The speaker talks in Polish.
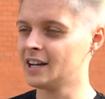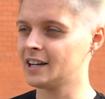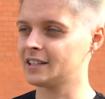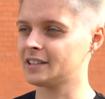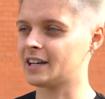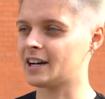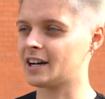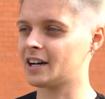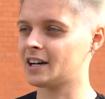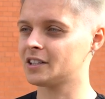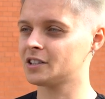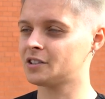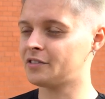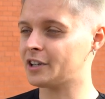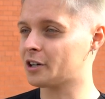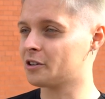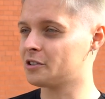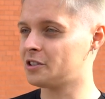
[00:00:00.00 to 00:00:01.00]
na
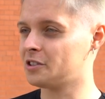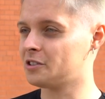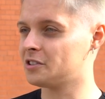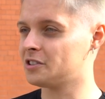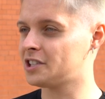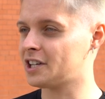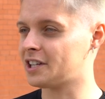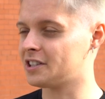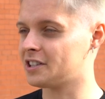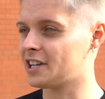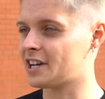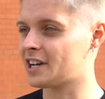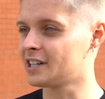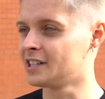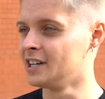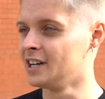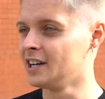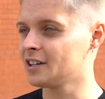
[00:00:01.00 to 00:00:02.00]
dwie godziny
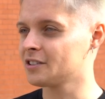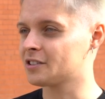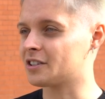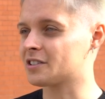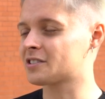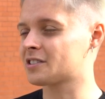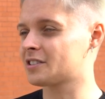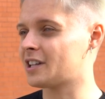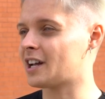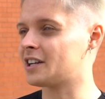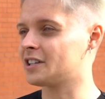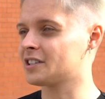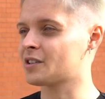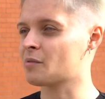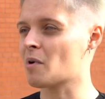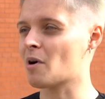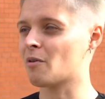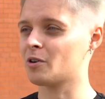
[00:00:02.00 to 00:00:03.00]
dziennie, to jest dalej
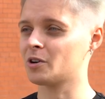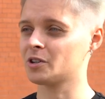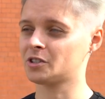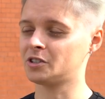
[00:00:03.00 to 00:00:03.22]
za mało,